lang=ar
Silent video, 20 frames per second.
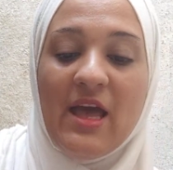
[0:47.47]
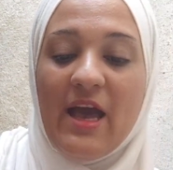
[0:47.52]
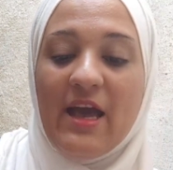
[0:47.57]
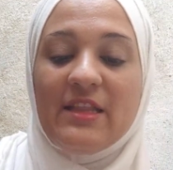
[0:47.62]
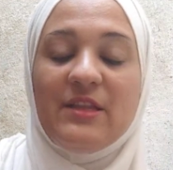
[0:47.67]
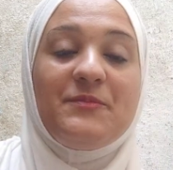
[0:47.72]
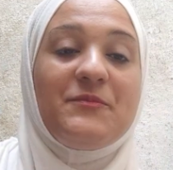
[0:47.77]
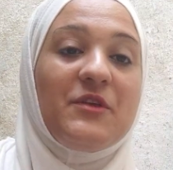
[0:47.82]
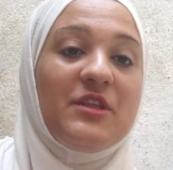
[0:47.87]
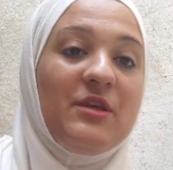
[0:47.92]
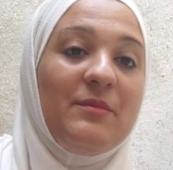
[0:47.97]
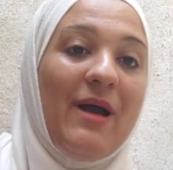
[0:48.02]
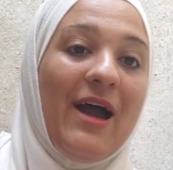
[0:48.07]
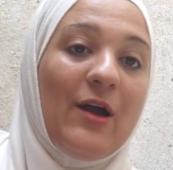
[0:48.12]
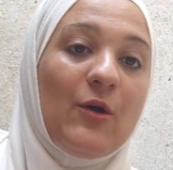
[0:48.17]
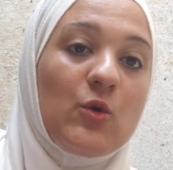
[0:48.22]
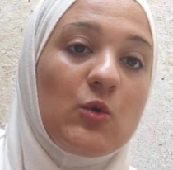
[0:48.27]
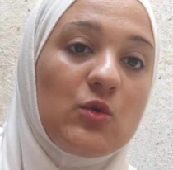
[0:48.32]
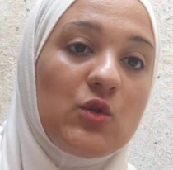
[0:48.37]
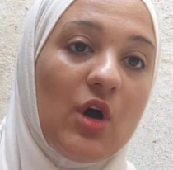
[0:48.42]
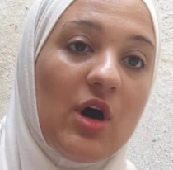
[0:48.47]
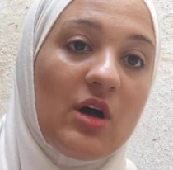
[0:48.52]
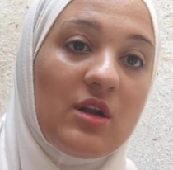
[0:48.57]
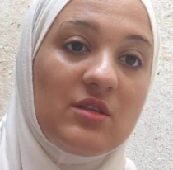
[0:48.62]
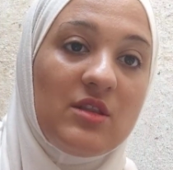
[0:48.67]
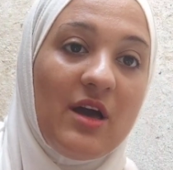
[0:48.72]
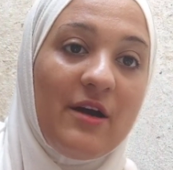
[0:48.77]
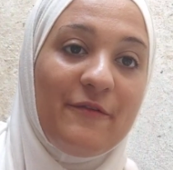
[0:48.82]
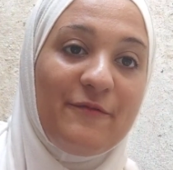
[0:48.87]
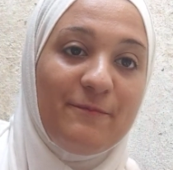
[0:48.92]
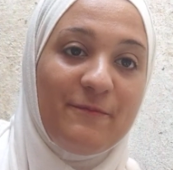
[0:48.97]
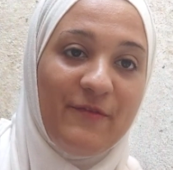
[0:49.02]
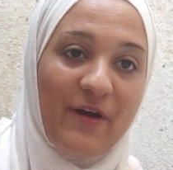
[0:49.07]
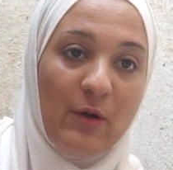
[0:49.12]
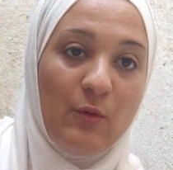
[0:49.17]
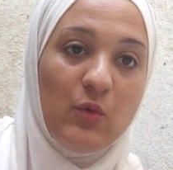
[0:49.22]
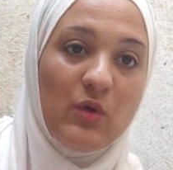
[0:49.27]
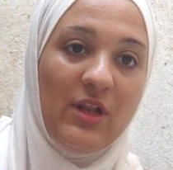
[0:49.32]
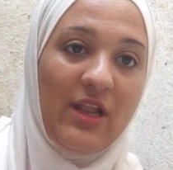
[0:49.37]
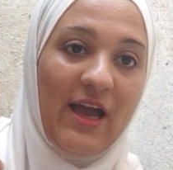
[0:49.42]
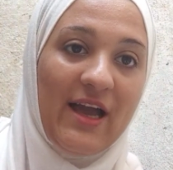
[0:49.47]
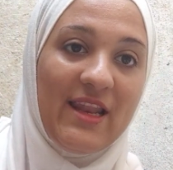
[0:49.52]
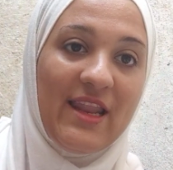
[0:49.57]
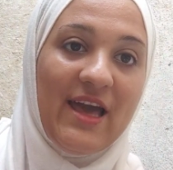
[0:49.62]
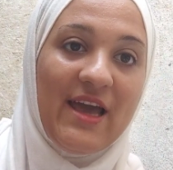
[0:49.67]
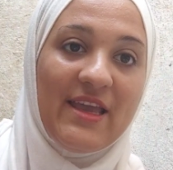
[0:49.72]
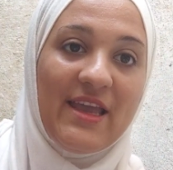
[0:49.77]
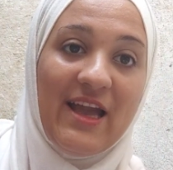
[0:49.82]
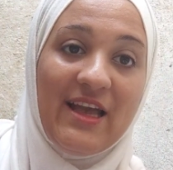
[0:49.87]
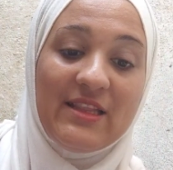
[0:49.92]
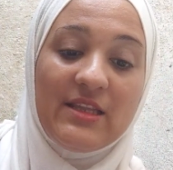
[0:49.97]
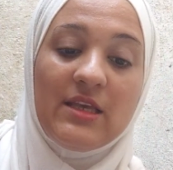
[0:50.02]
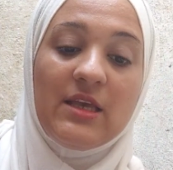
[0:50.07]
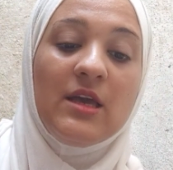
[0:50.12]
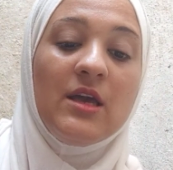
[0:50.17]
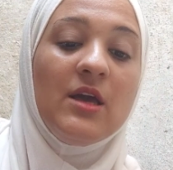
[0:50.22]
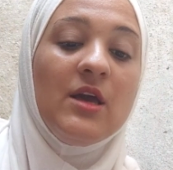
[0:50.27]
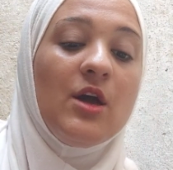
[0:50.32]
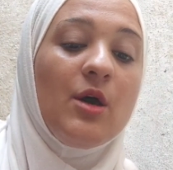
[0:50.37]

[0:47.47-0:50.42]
هنبتدي معاكم النهارده في اول حلقه يعني